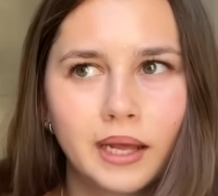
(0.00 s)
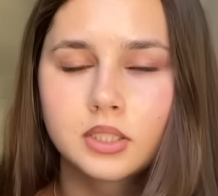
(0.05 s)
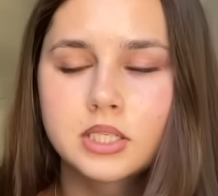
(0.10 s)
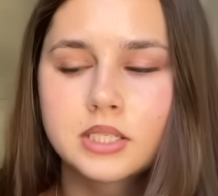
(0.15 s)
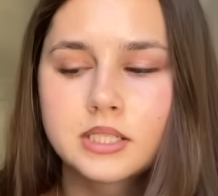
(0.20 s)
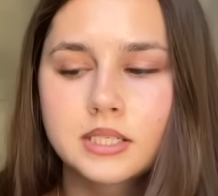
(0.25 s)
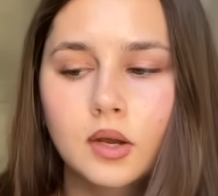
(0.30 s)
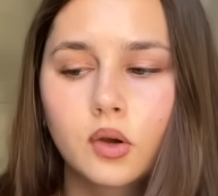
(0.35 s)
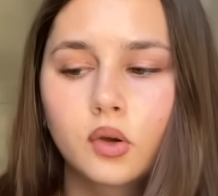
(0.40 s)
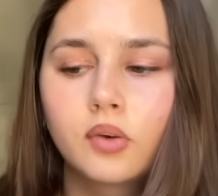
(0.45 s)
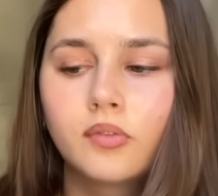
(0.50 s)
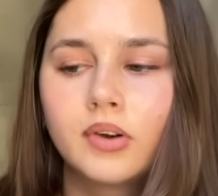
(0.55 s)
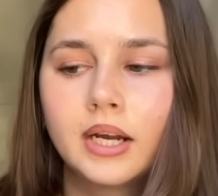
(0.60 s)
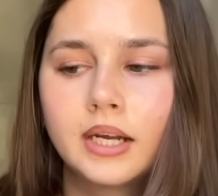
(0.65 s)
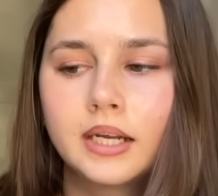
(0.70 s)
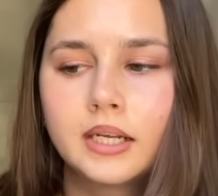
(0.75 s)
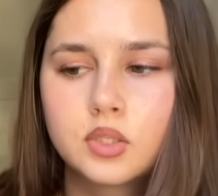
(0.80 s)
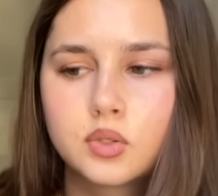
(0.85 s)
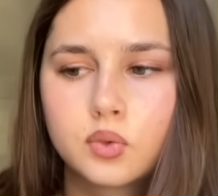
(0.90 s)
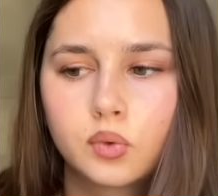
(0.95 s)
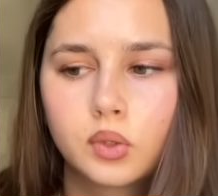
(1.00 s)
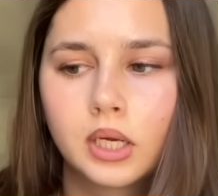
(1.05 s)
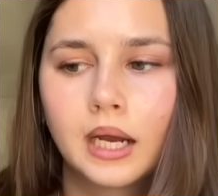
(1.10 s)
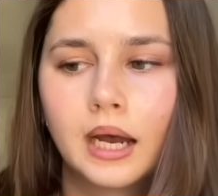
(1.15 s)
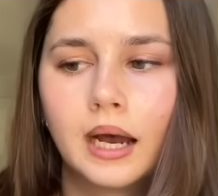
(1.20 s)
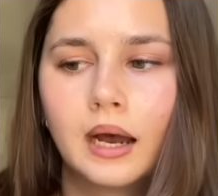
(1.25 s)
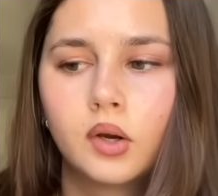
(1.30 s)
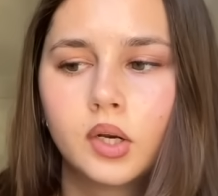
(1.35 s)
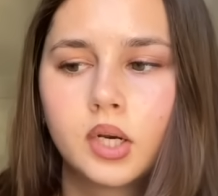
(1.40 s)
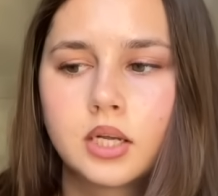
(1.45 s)
gdzie zachorowała jej
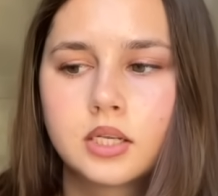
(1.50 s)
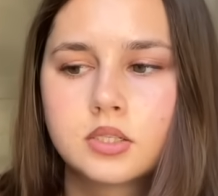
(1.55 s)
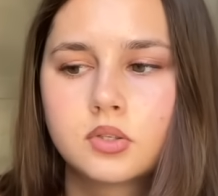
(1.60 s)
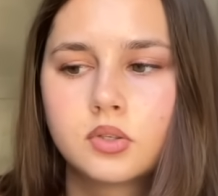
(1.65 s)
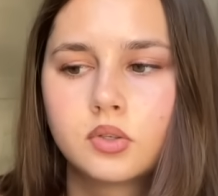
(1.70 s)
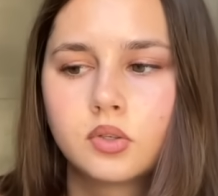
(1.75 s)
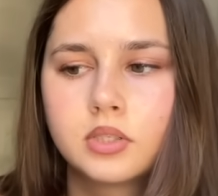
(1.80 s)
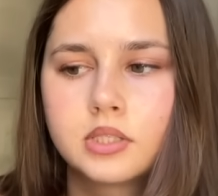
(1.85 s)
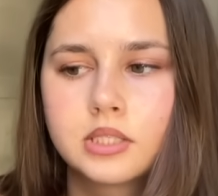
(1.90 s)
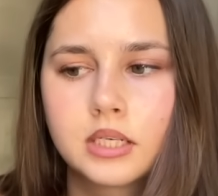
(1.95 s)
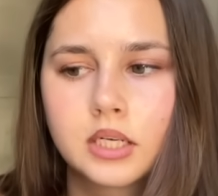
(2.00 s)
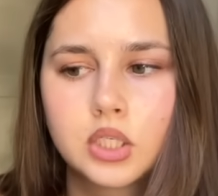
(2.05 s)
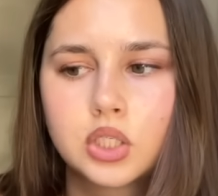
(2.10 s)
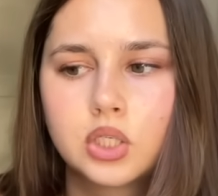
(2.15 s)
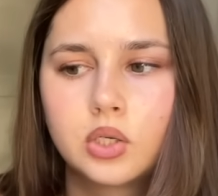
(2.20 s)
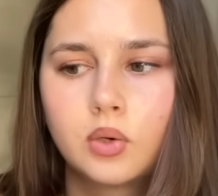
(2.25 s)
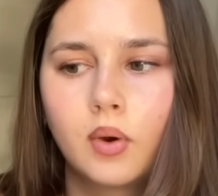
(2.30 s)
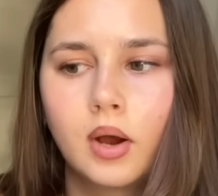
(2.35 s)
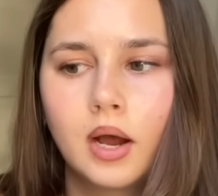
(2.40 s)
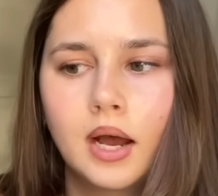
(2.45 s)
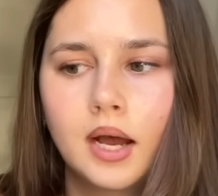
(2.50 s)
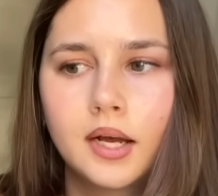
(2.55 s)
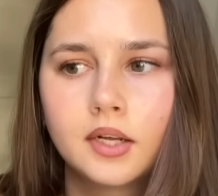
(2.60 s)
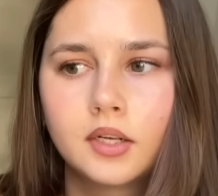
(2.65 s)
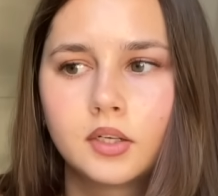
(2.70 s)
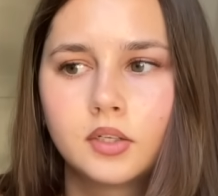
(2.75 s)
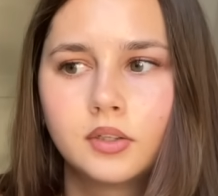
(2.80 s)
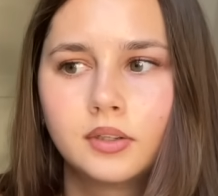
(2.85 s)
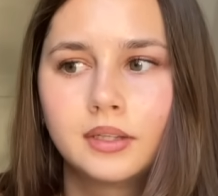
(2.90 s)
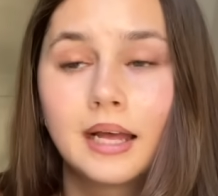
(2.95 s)
córka oraz straciła
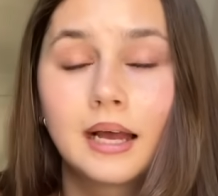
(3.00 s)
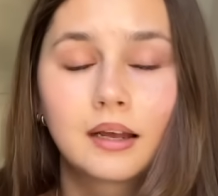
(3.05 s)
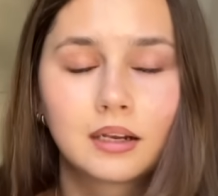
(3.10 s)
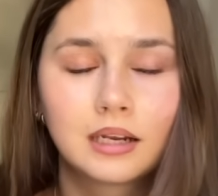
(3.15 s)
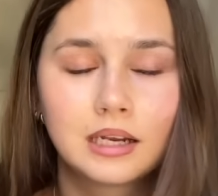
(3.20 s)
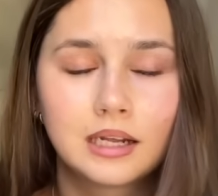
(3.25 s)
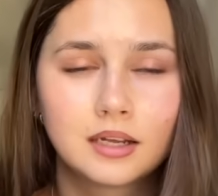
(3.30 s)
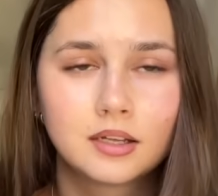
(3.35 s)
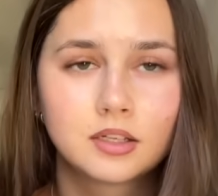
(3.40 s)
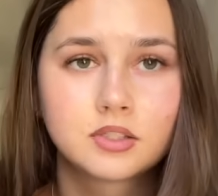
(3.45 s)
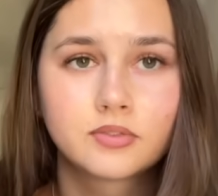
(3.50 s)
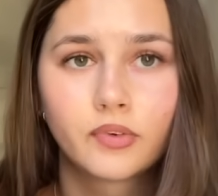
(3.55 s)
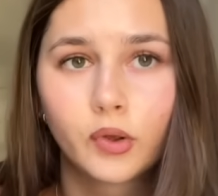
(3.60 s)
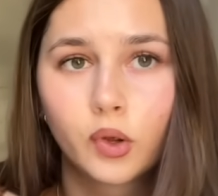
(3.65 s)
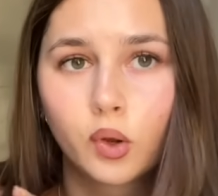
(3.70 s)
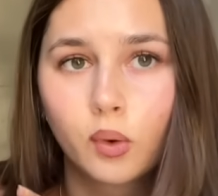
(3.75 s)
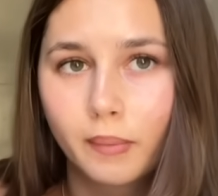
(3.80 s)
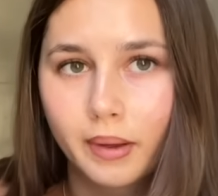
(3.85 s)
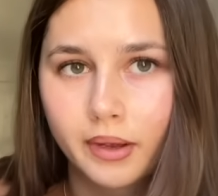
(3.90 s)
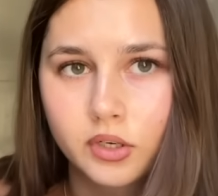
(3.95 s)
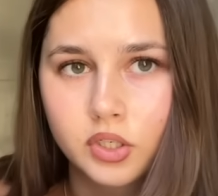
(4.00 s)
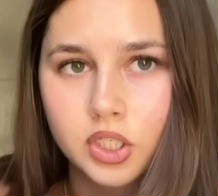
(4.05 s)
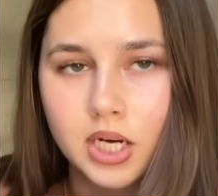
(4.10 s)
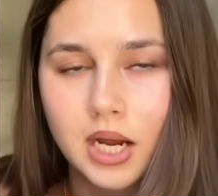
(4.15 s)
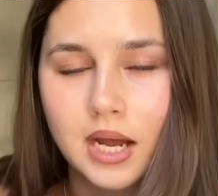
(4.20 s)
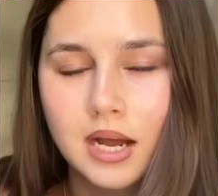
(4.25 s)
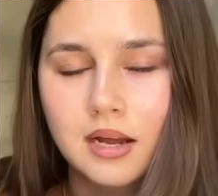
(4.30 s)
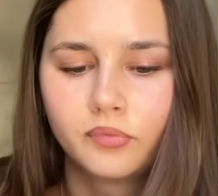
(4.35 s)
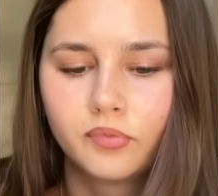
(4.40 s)
nagle swojego męża,